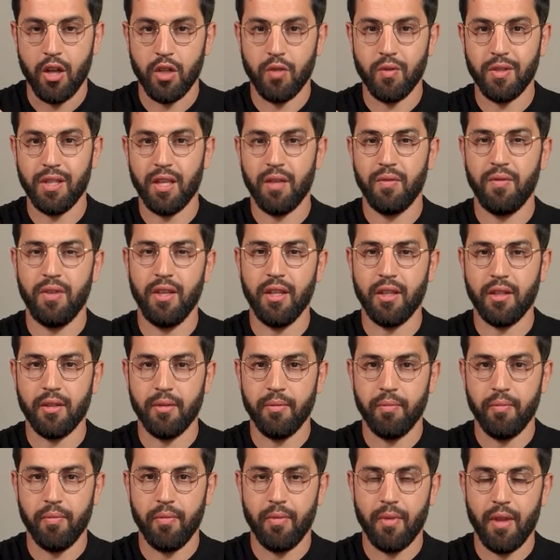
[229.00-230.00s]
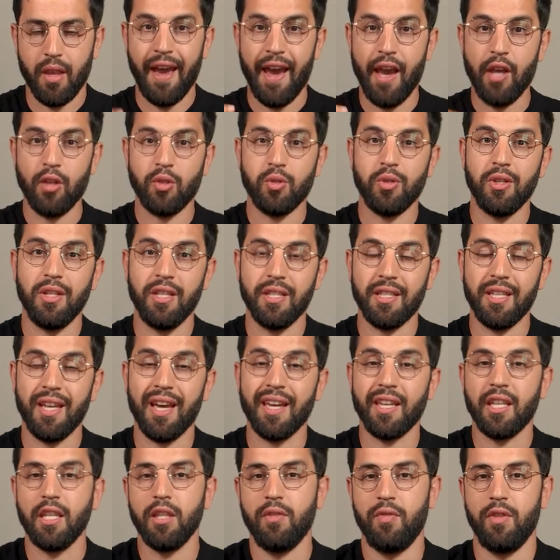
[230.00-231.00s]
je vous invite à utiliser
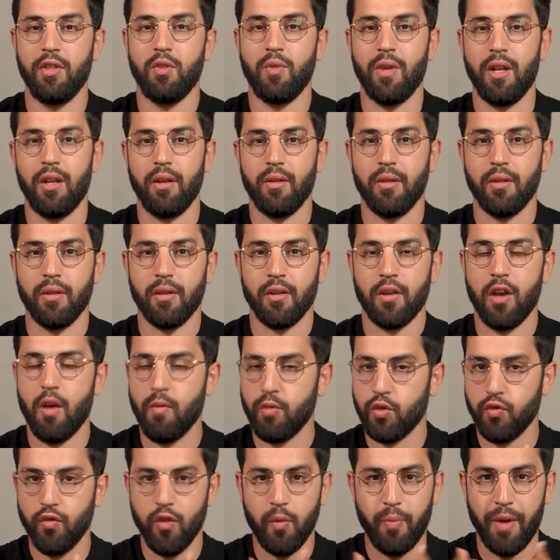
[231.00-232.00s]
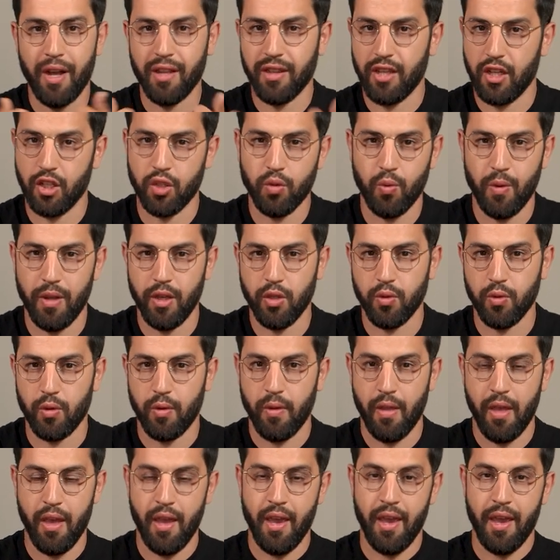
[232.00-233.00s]
un guide visuel, comme je vous le partage tous les jours.
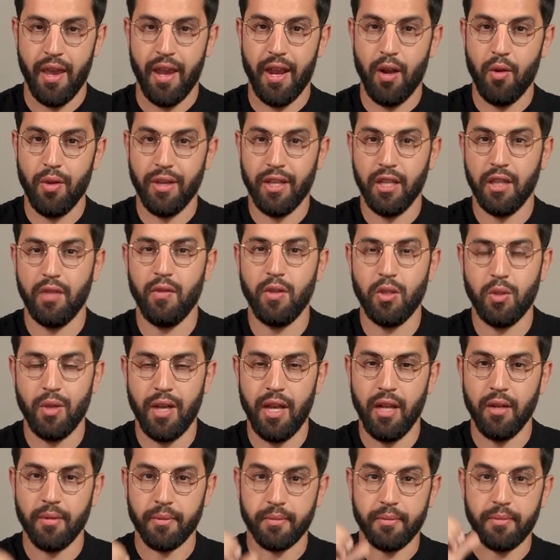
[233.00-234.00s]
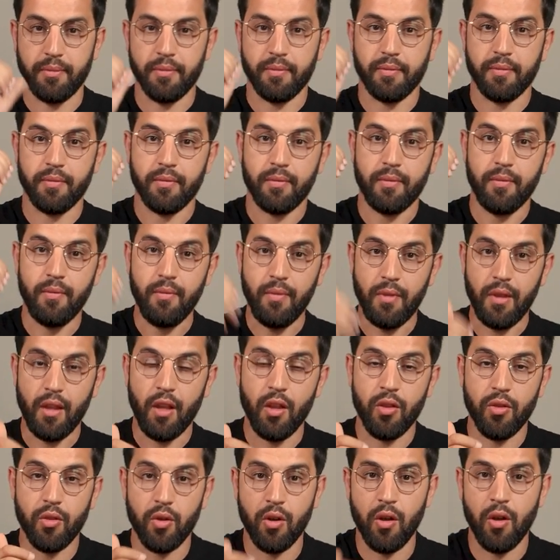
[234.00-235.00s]
Et le guide visuel,
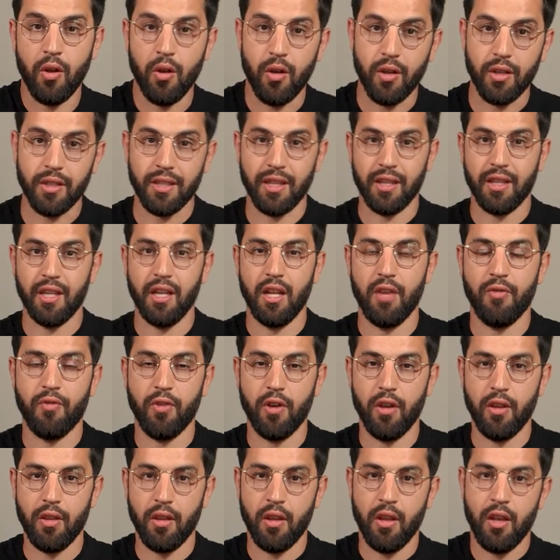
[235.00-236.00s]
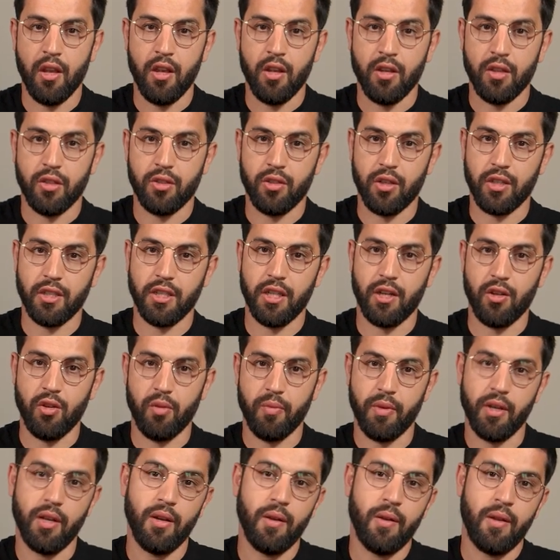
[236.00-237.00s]
dans un téléphone, sortir
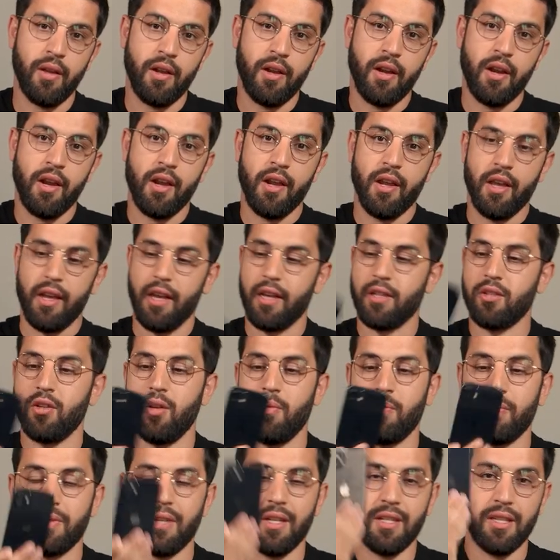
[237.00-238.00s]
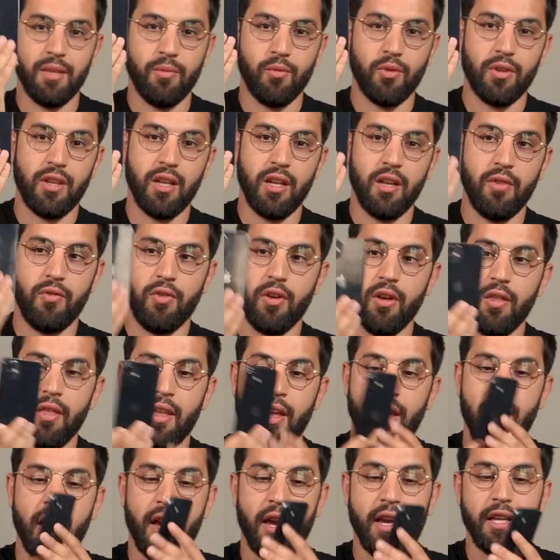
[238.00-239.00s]
le mien, exemple, ça c'est mon téléphone,
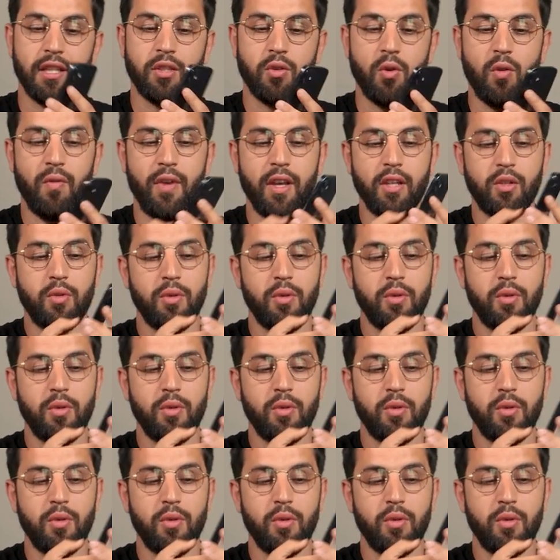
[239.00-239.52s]
et ce qu'on va